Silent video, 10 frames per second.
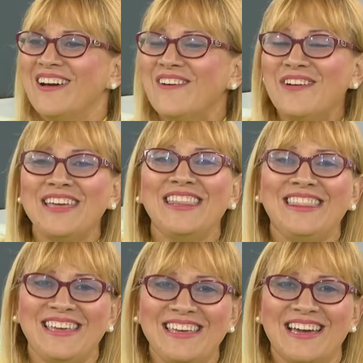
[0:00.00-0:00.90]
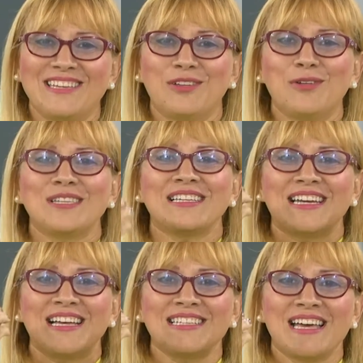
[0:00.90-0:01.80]
hoy en día. Y todo es
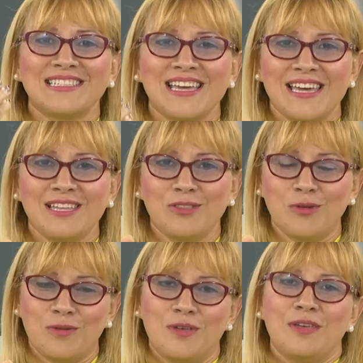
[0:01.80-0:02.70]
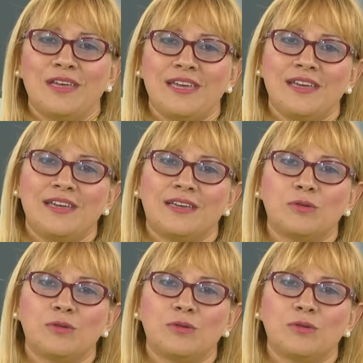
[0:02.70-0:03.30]
gracias a ese gesto eh,